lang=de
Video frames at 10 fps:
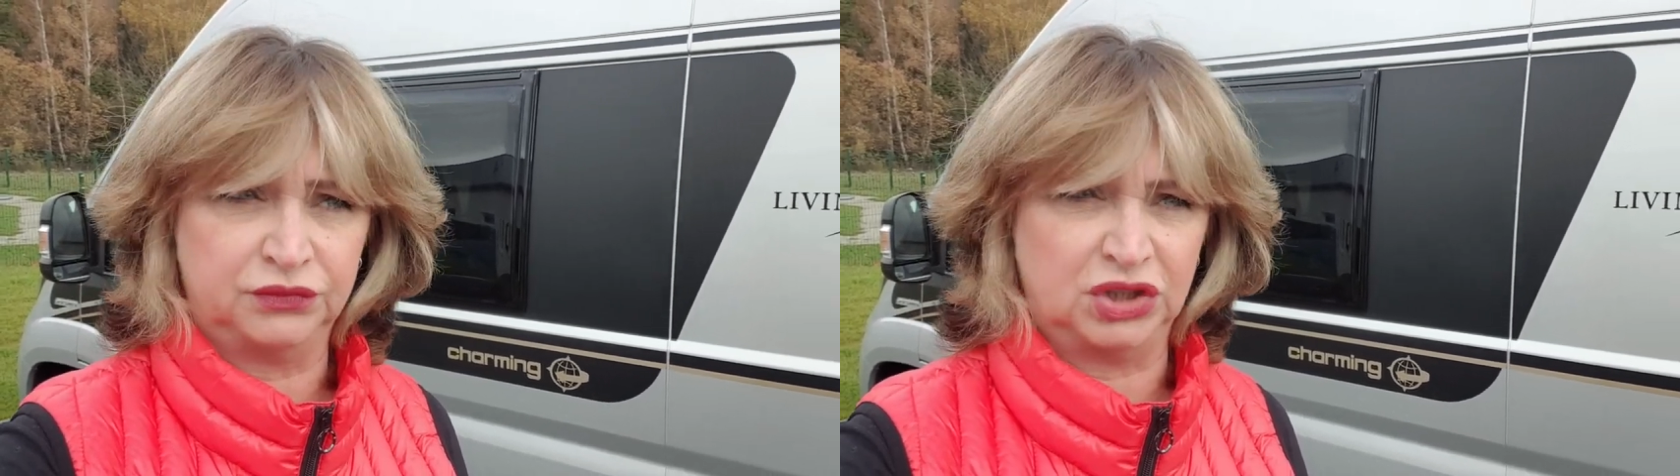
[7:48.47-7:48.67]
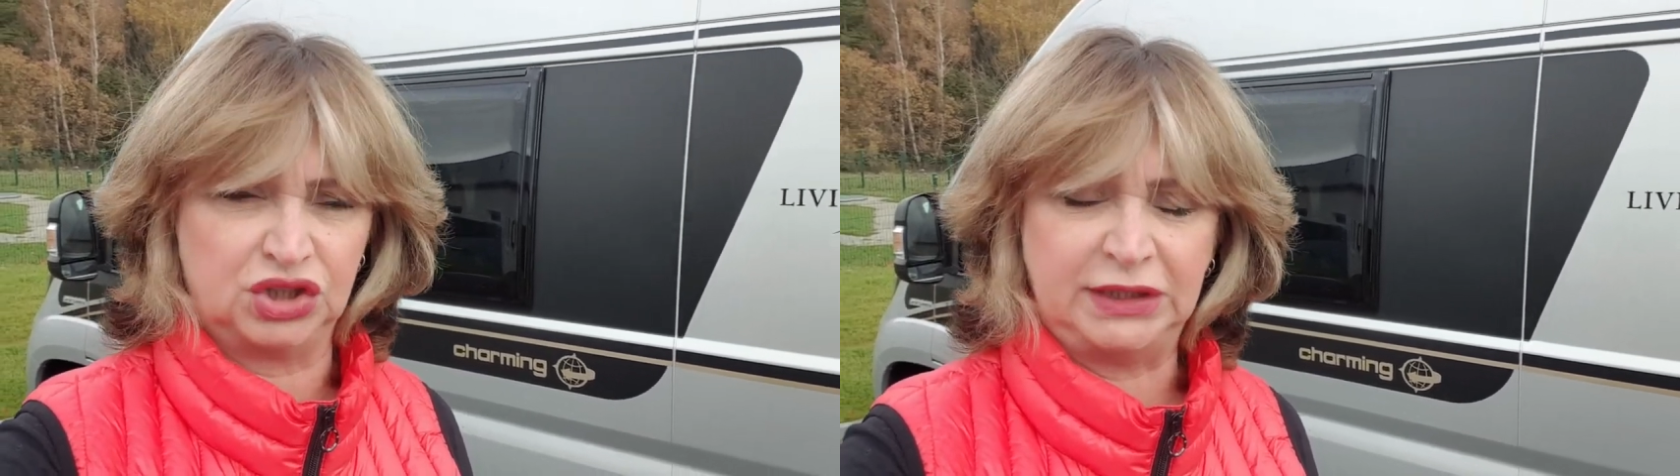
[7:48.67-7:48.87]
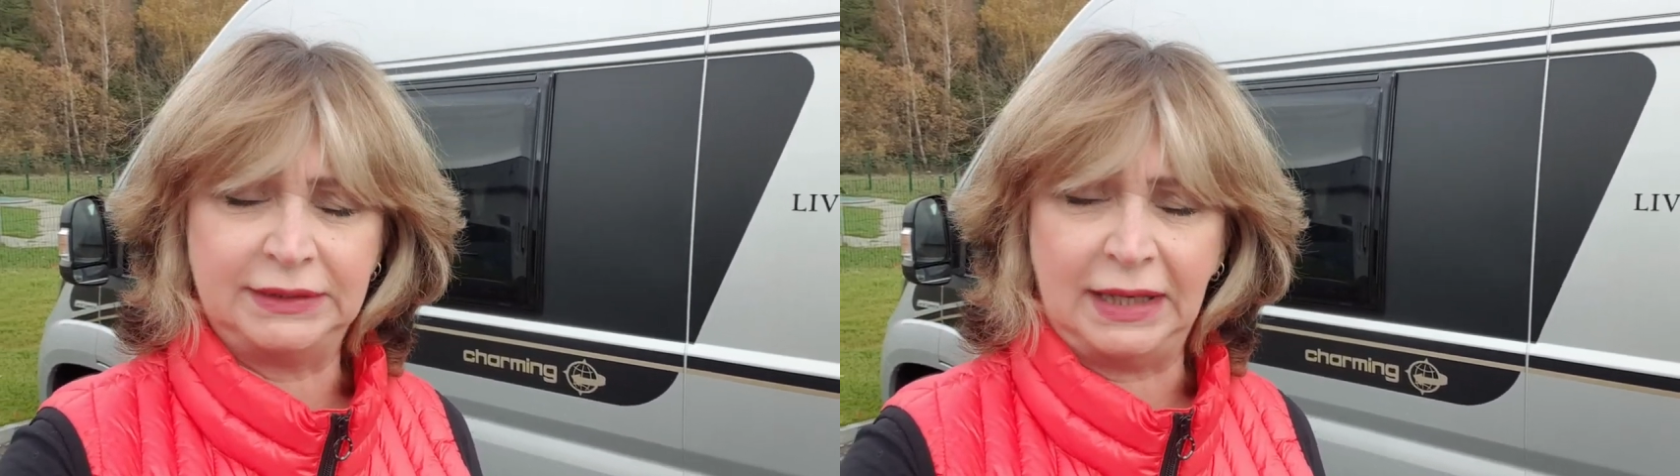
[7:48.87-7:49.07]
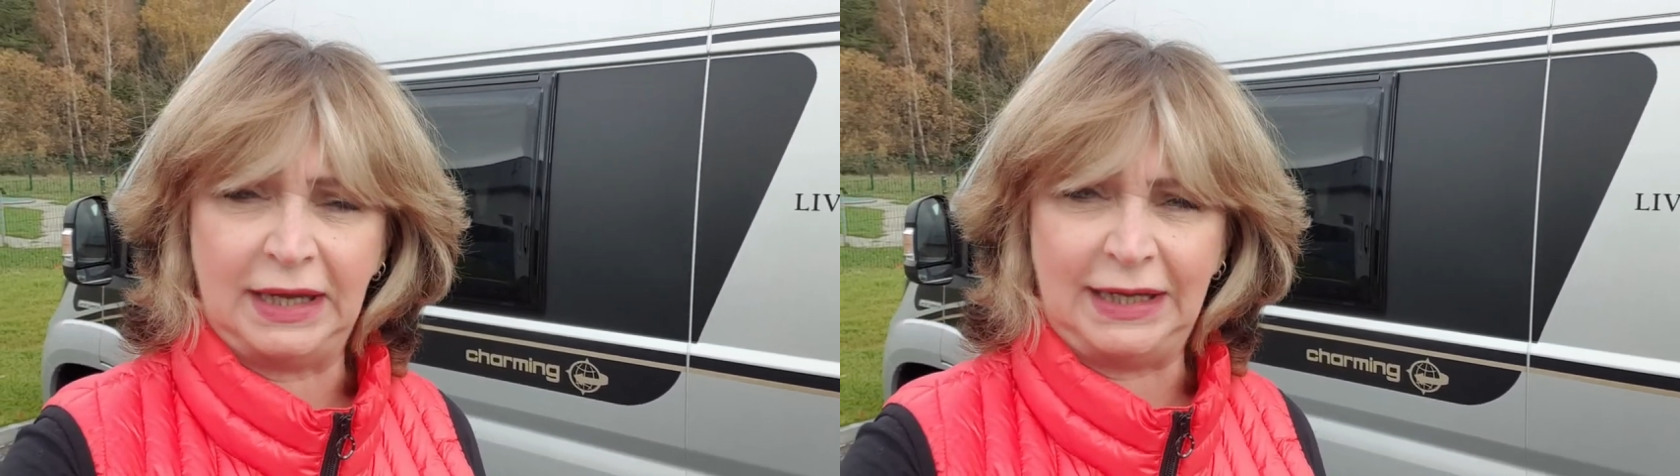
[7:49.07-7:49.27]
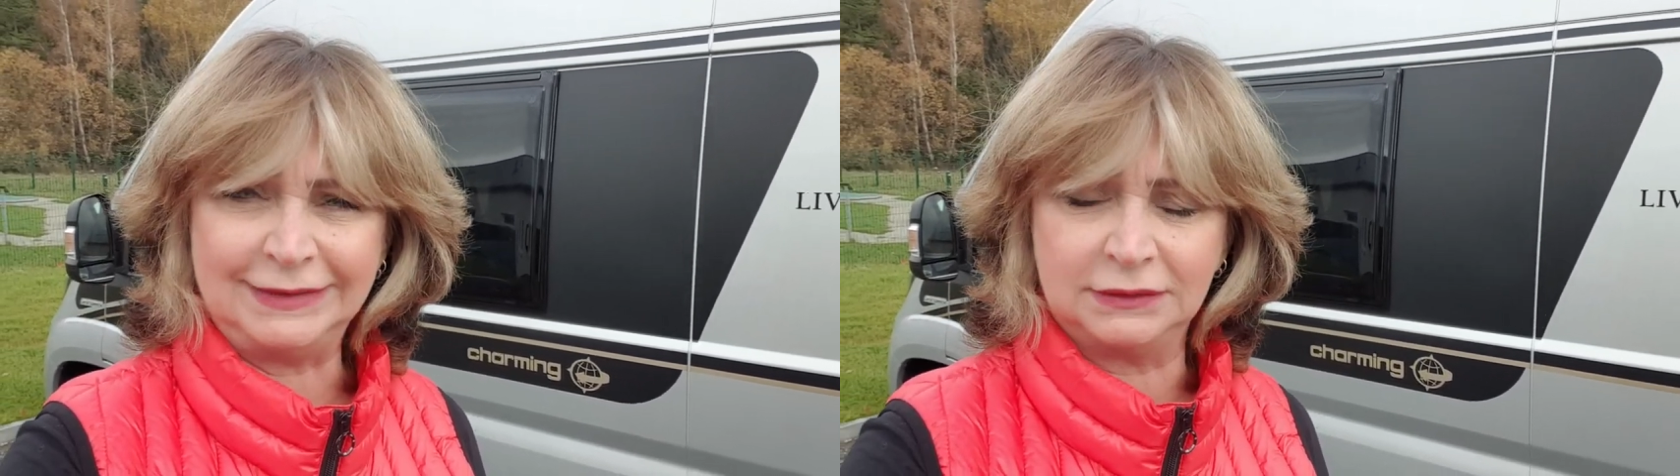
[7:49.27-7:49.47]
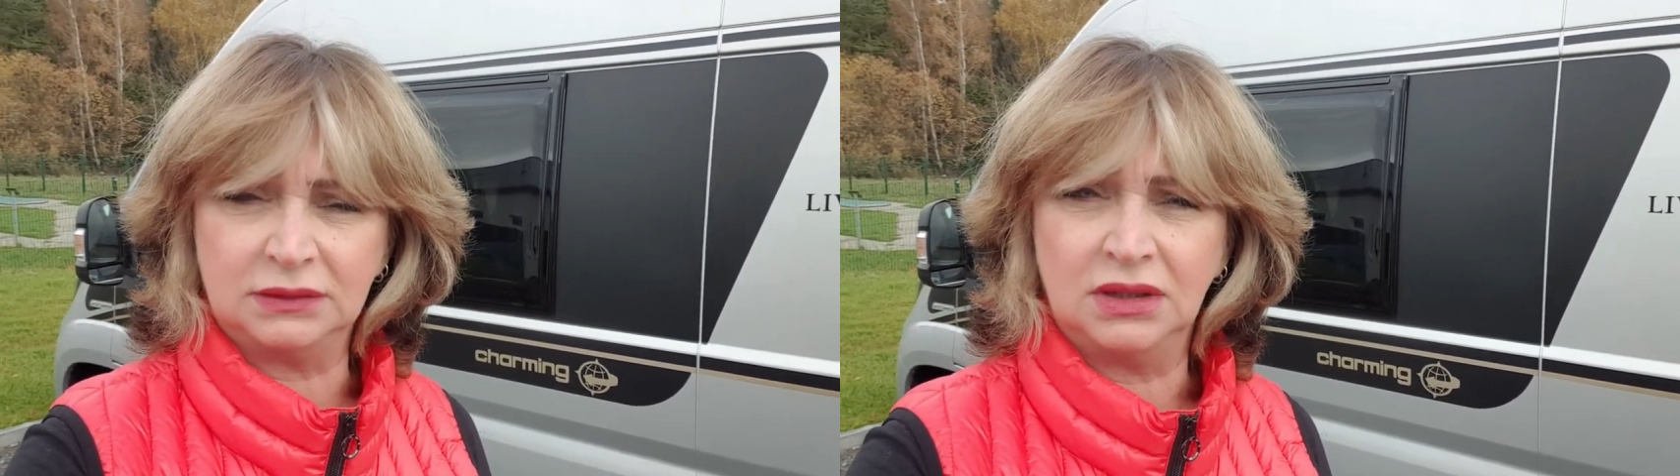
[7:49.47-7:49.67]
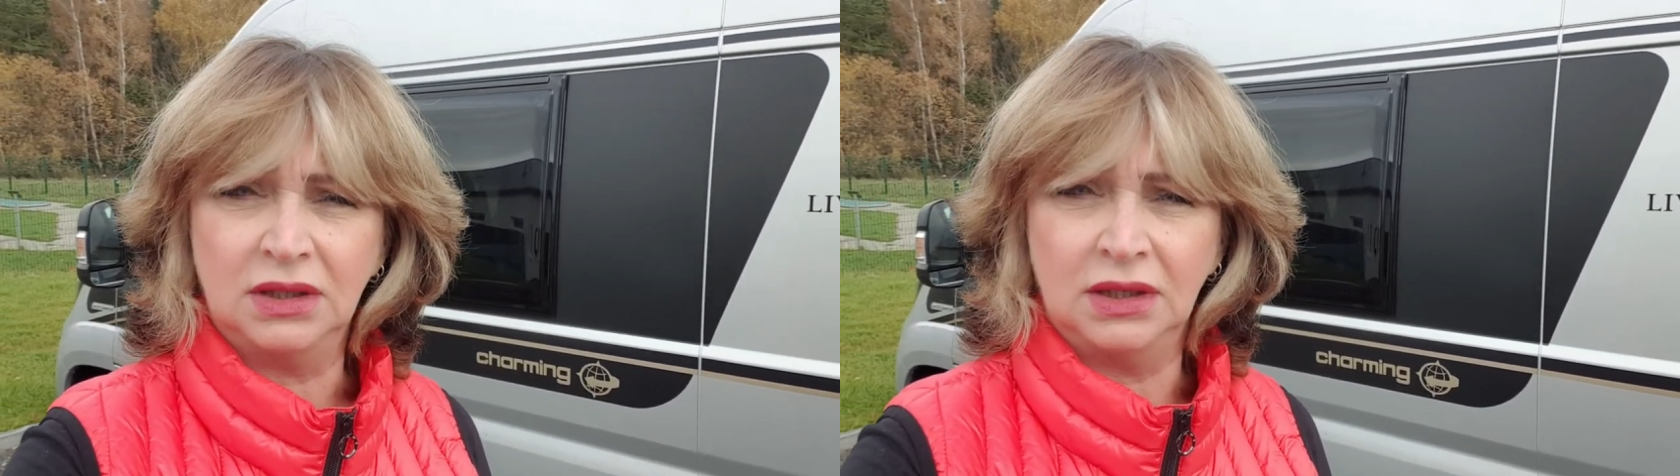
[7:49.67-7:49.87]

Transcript: verschiedener Arten